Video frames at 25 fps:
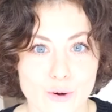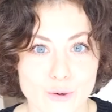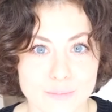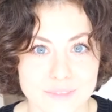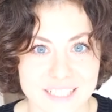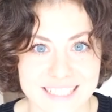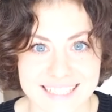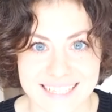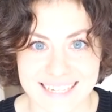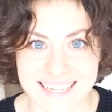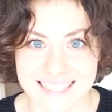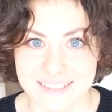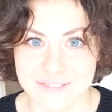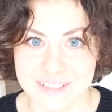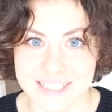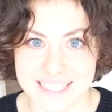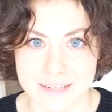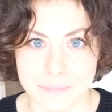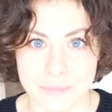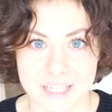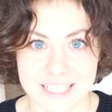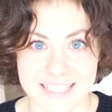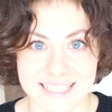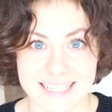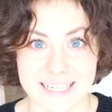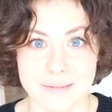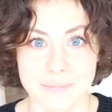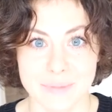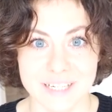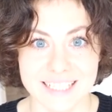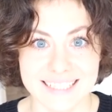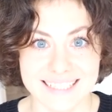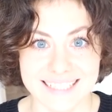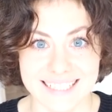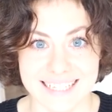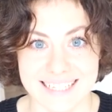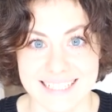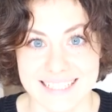комнате, как вы заметили,
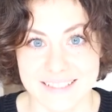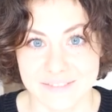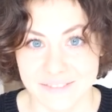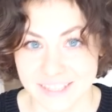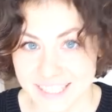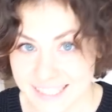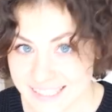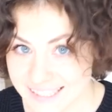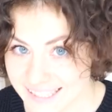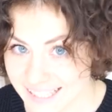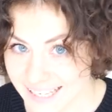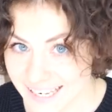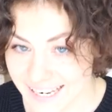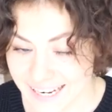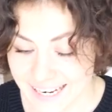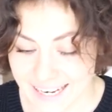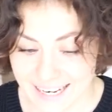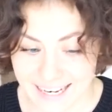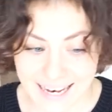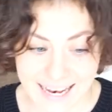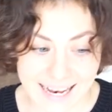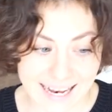плитка светлая,